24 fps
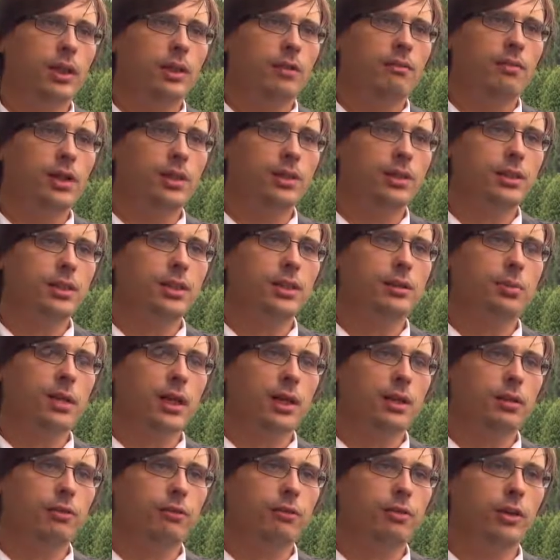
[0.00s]
was ist bei
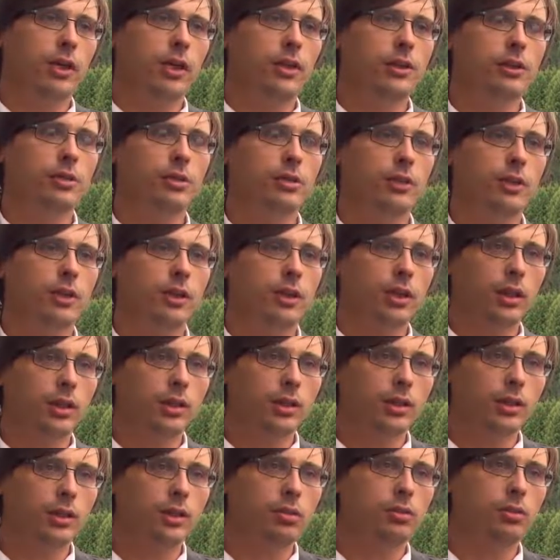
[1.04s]
einem Fahrzeug
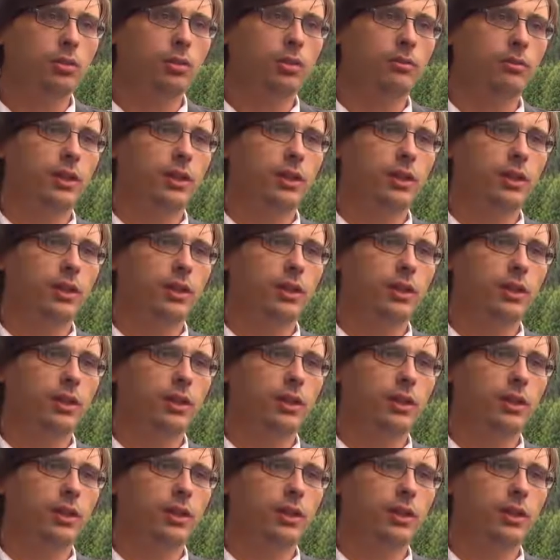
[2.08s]
kritisch oder